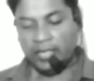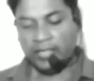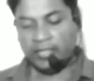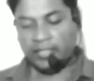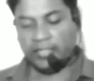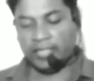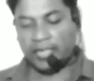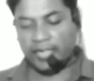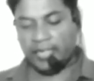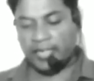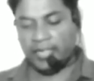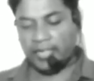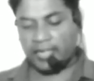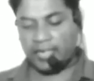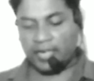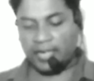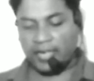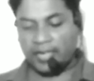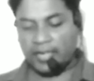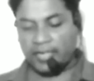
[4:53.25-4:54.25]
यही
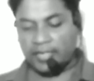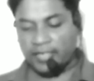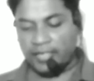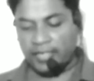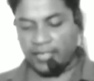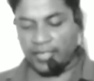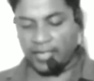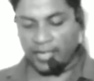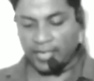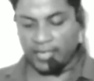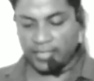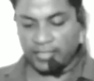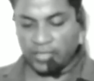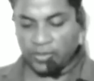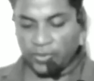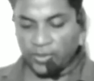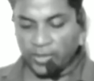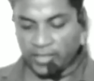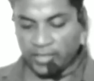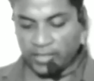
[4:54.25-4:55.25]
कहानी है
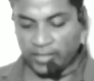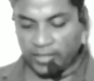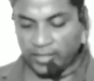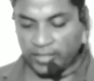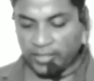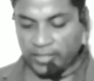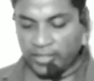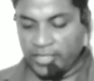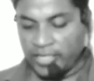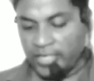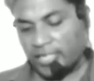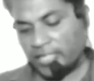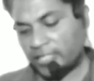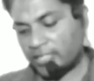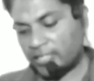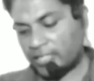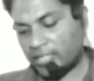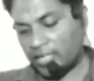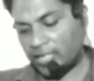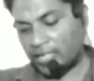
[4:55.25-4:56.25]
जवान की
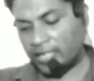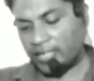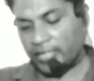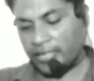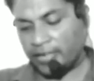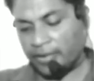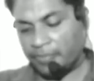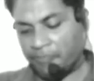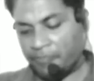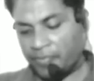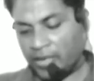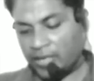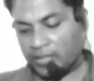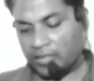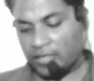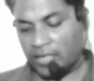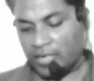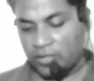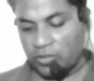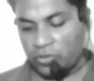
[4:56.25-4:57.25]
देश के लिए
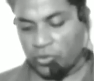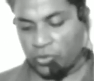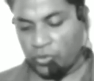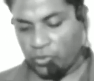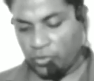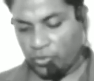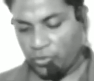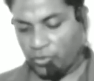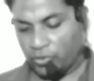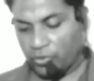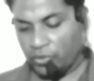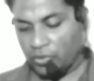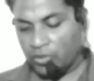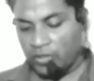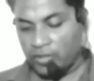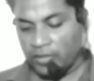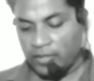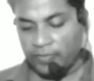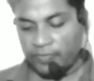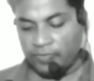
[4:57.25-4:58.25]
मरता जो
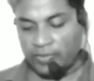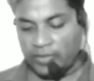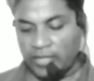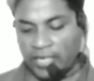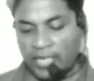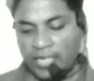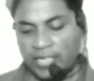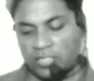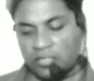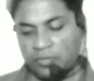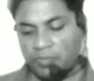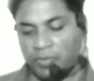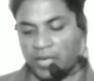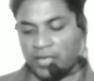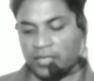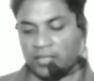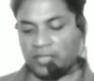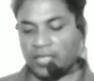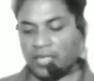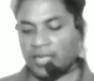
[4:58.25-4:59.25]

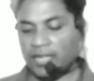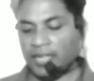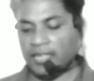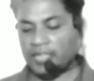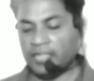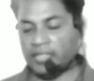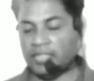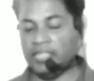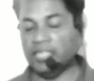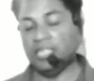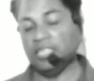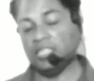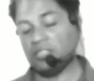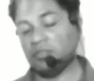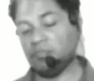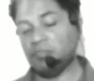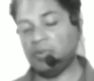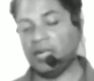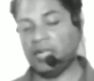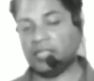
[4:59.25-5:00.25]
देशभक्त है
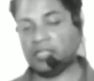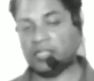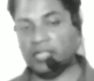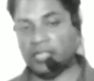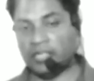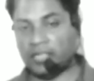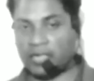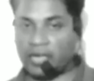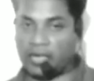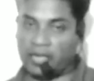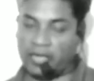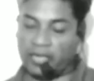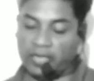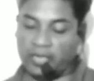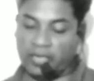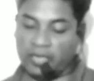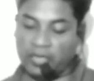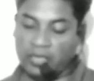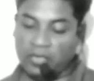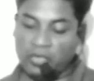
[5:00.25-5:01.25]
देशभक्ति का
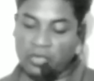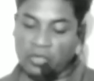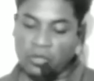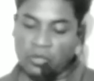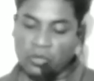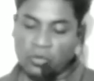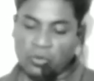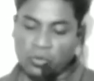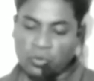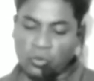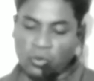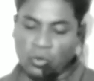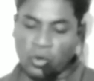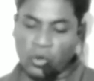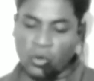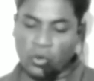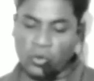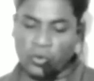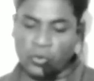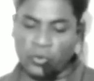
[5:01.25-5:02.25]

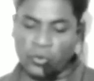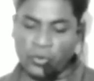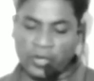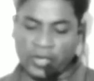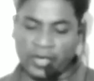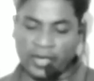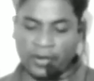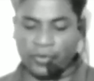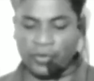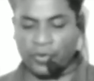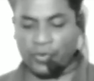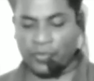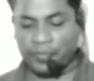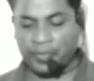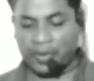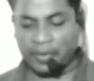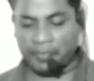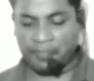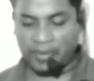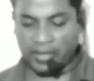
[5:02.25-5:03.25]
खून रगों
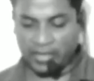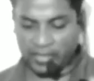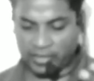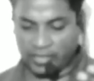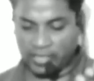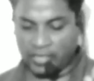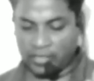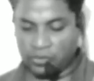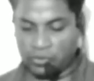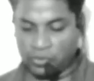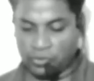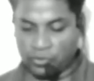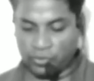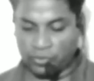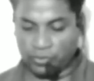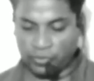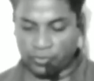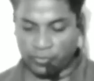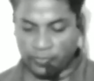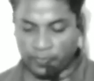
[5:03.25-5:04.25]
में बहता जो
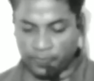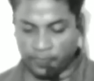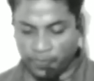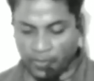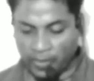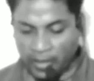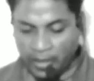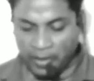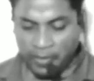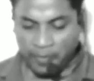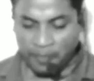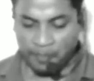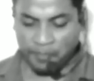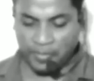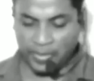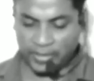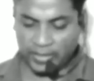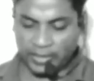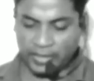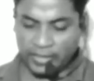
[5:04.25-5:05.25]

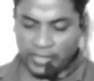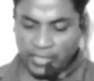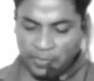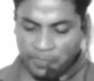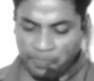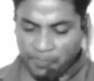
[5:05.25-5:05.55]
पत्नी